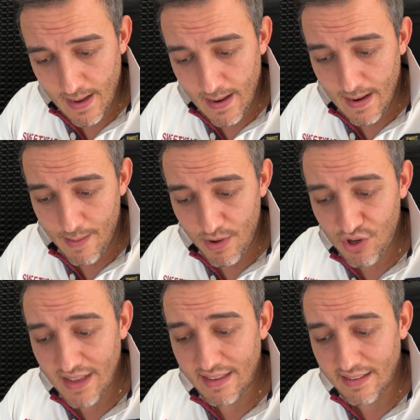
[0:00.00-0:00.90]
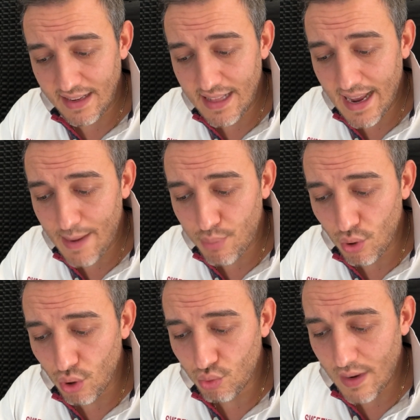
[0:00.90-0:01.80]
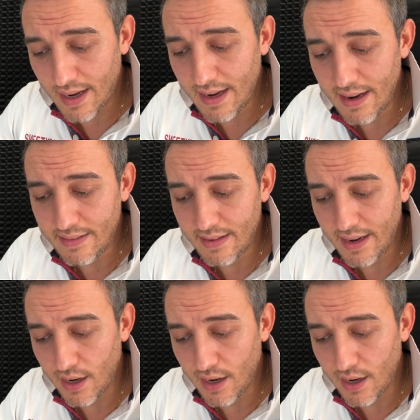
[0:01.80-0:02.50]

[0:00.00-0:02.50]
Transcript: L'emergenza sanitaria ha prodotto una crisi